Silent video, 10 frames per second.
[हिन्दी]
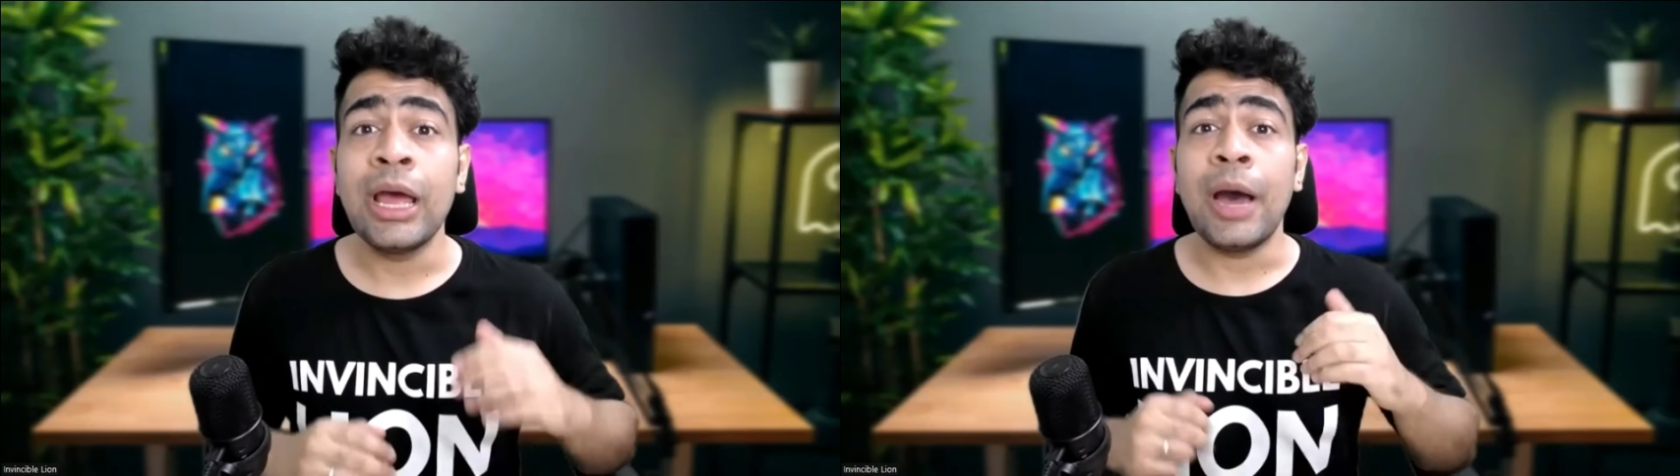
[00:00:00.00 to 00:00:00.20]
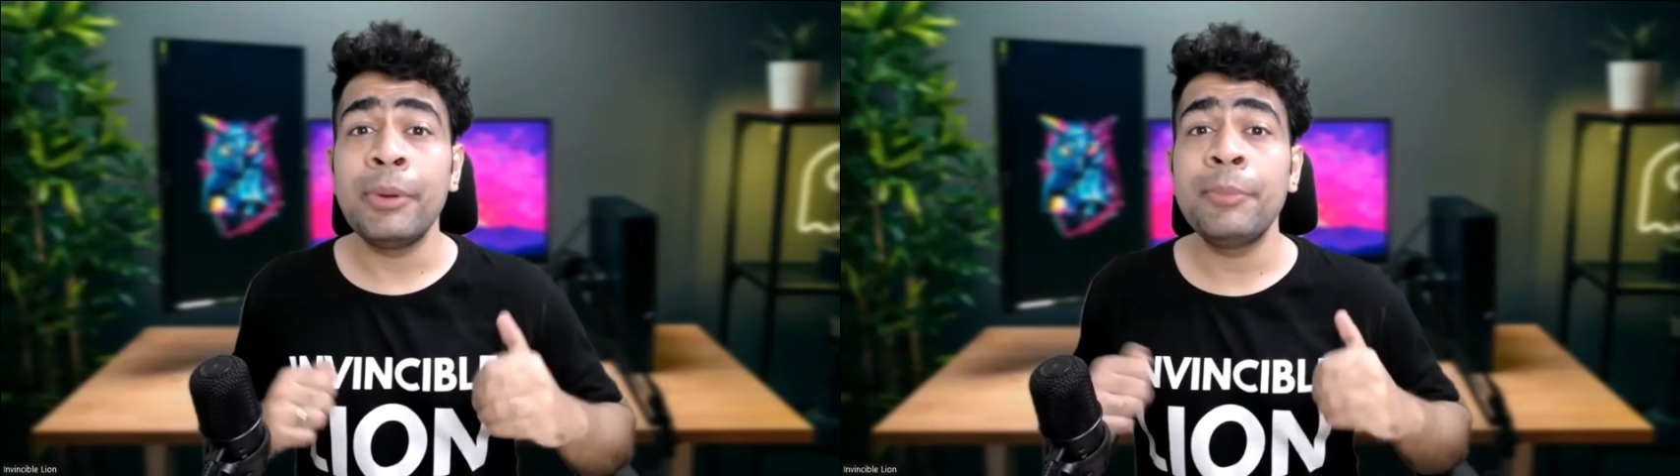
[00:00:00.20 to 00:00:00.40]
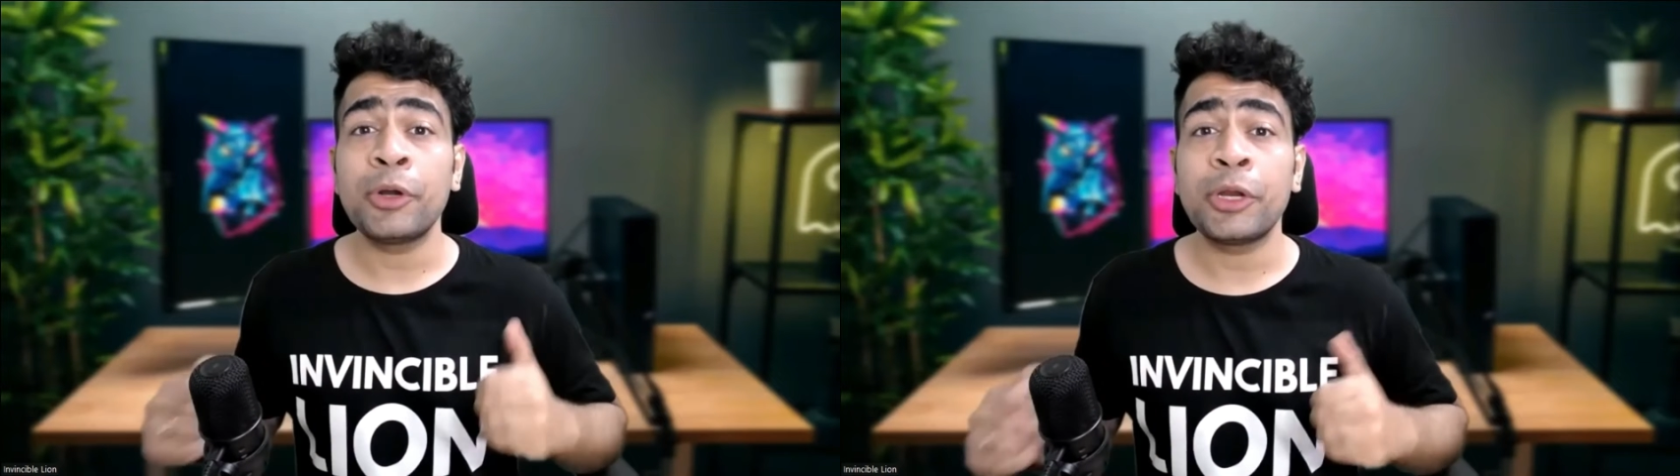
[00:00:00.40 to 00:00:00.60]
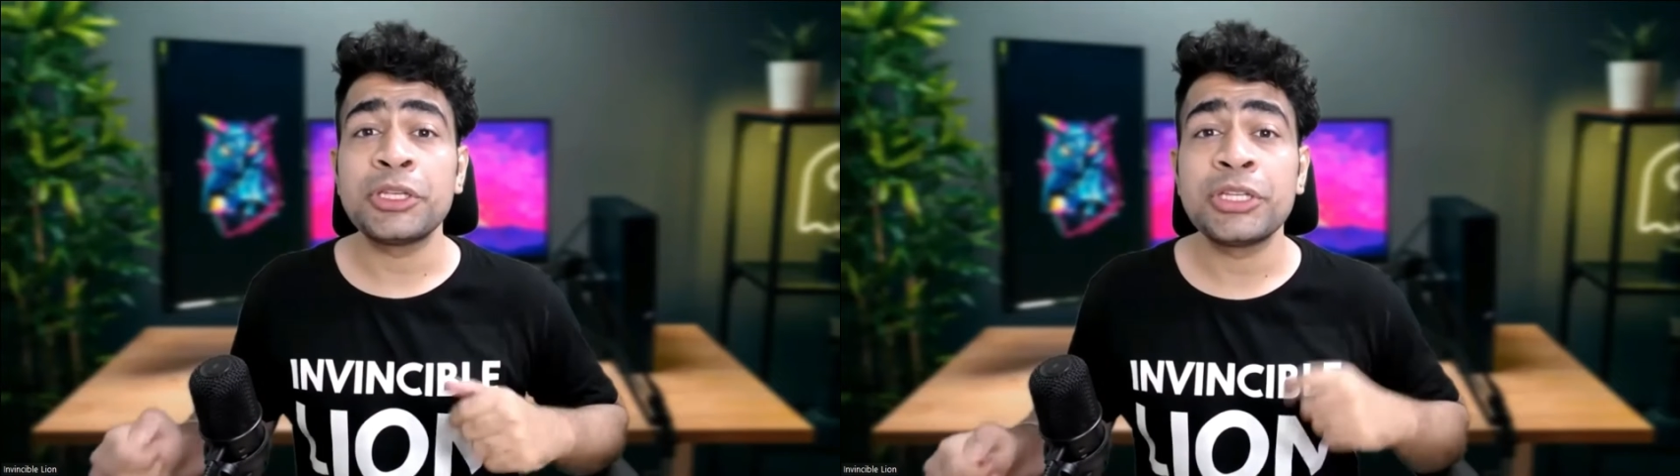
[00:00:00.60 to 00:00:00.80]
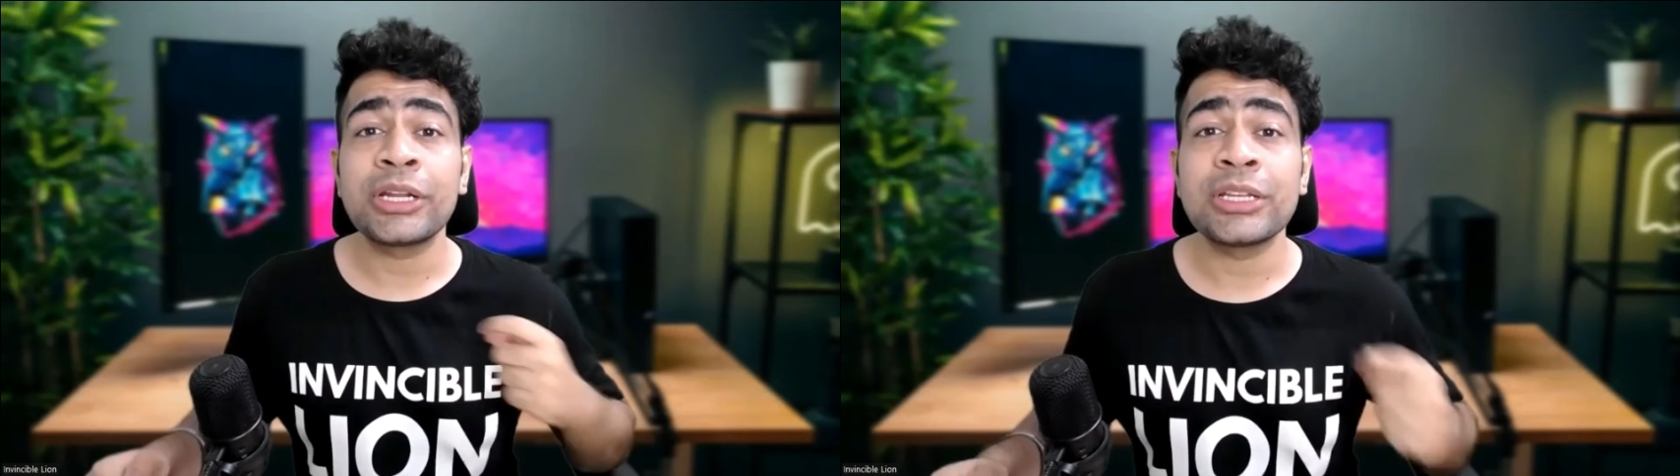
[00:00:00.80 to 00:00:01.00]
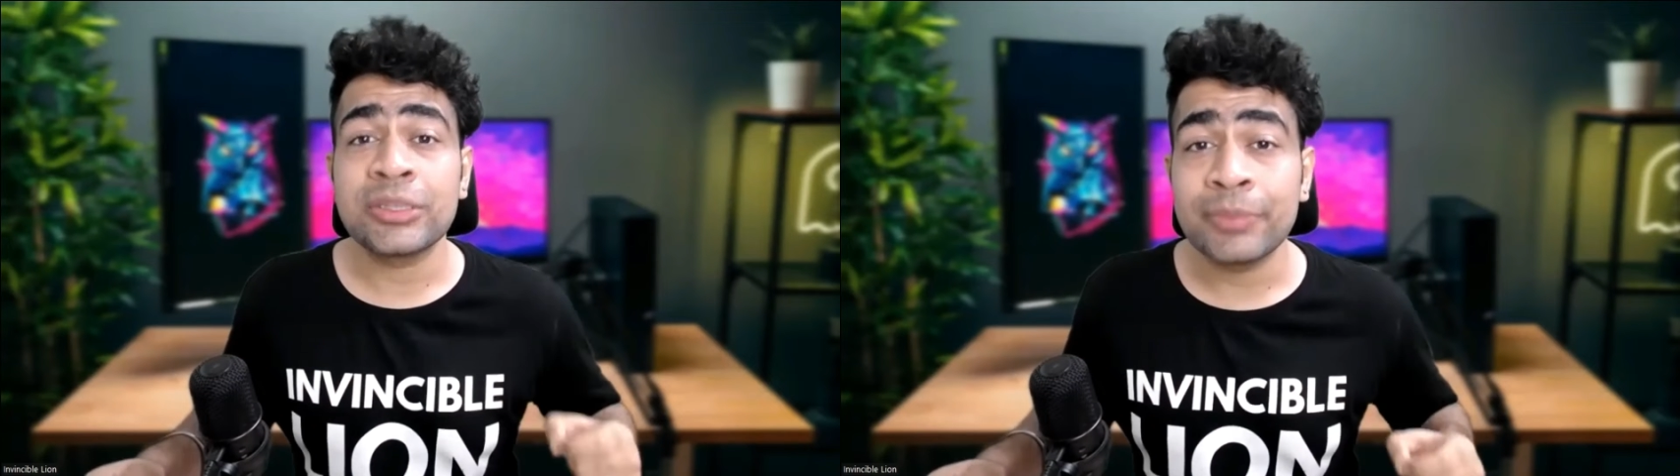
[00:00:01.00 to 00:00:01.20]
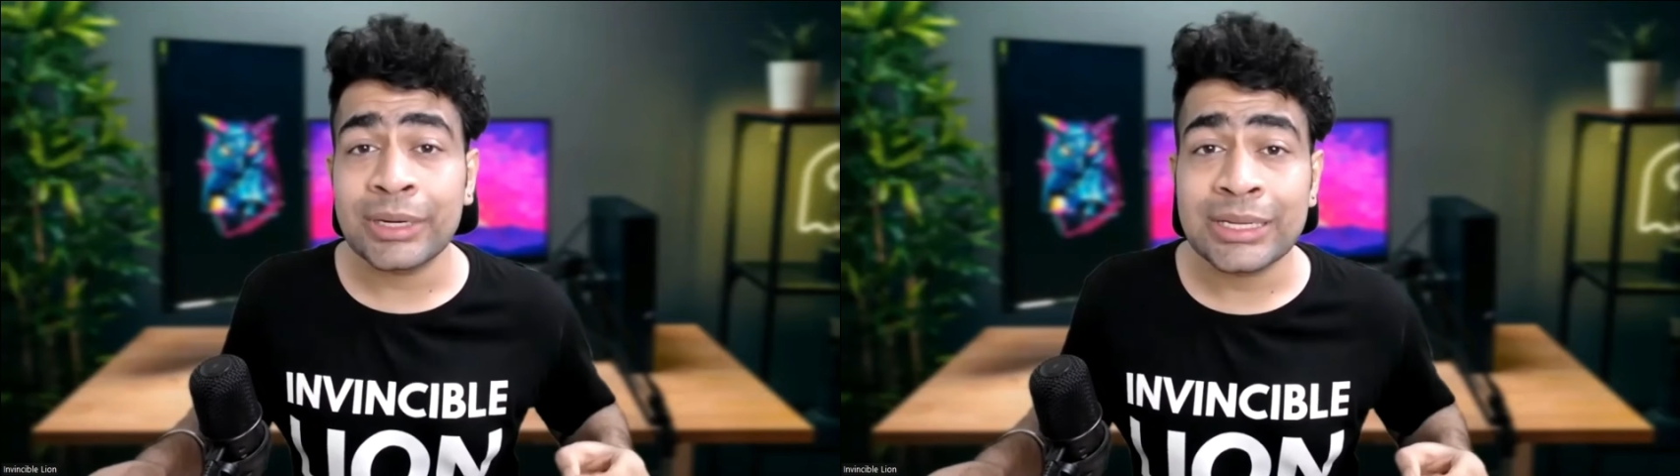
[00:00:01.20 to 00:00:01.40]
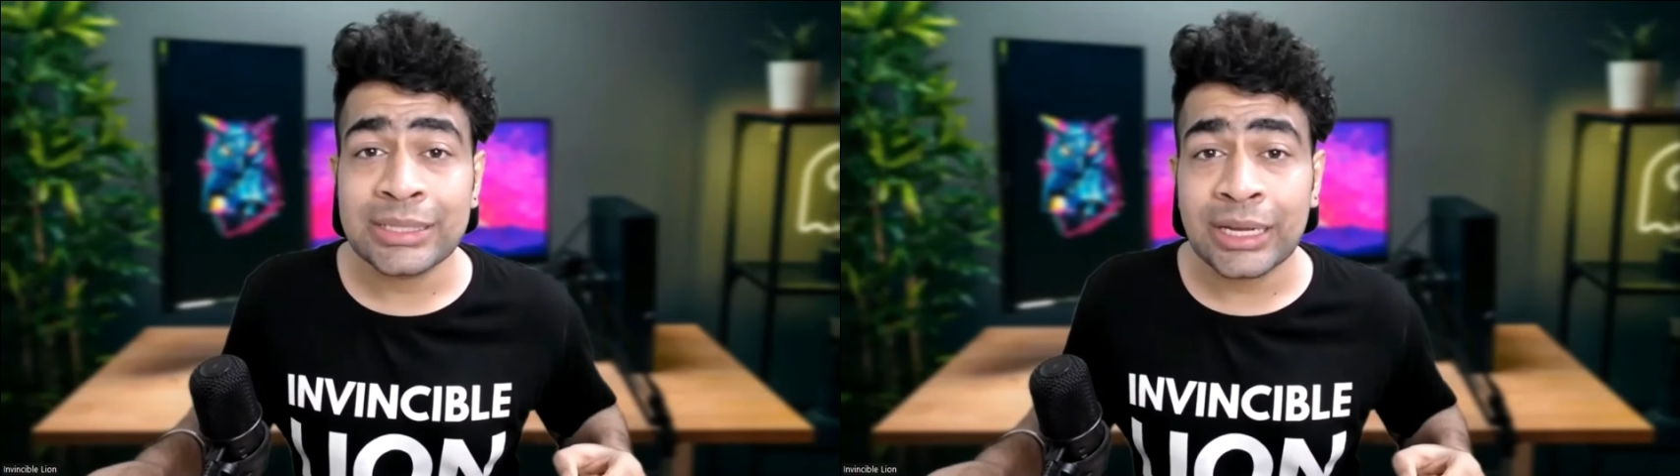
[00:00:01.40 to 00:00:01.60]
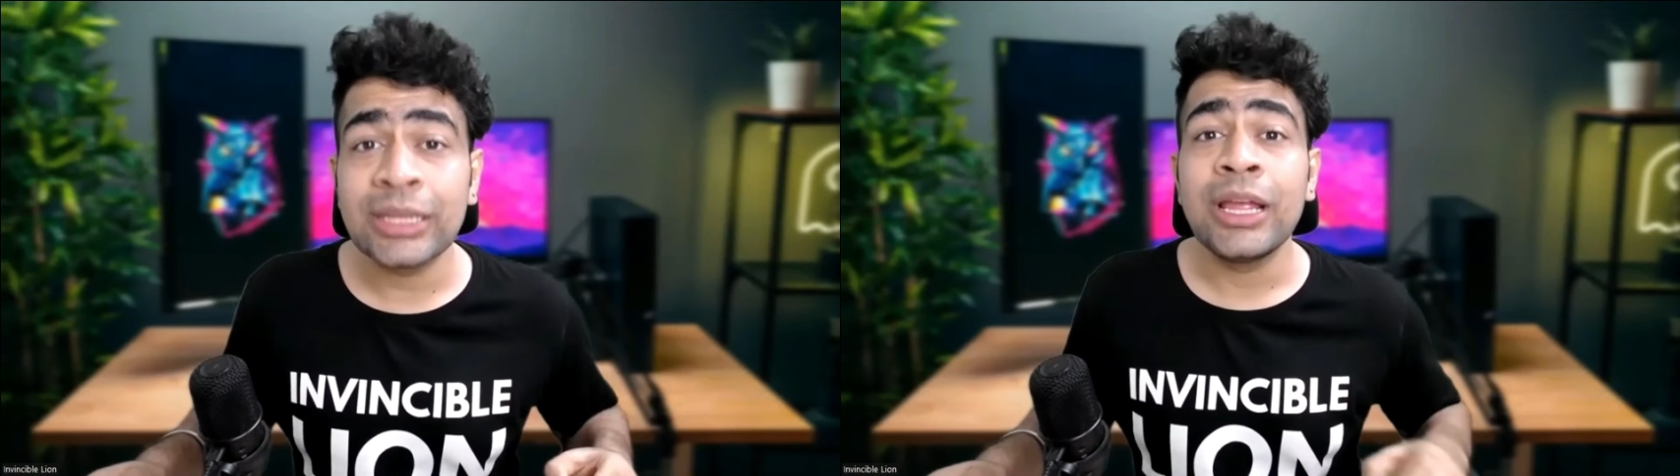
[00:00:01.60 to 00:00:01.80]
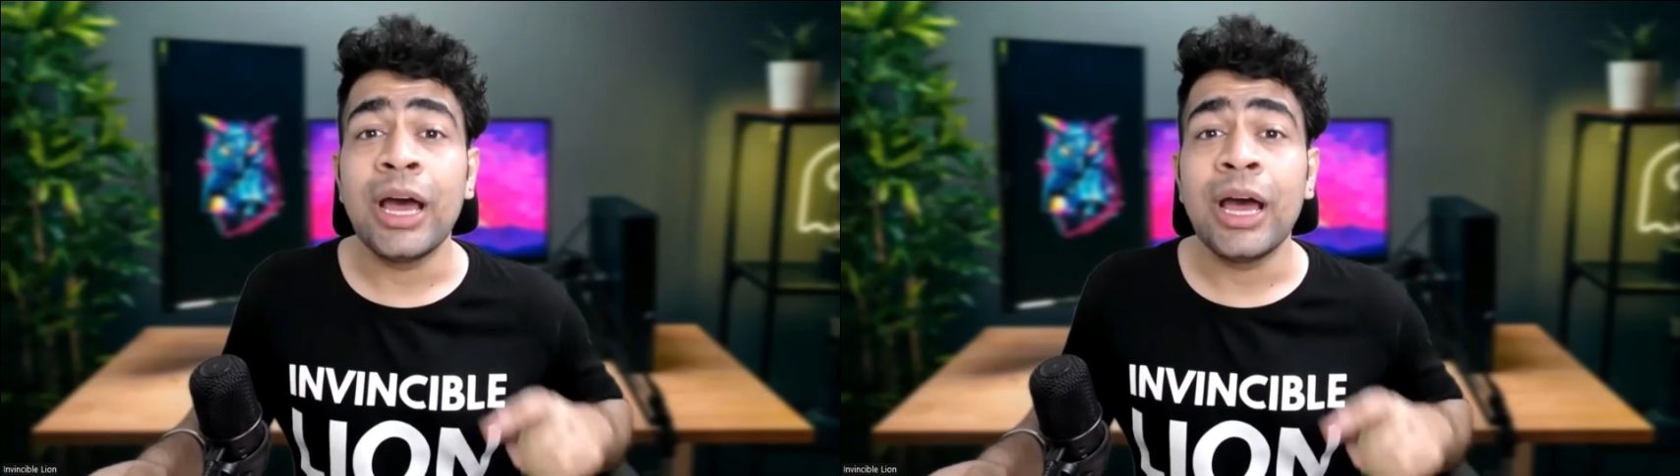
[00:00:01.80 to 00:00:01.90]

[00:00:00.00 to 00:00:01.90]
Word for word: अपनी पोटेंशियल कस्टमर के साथ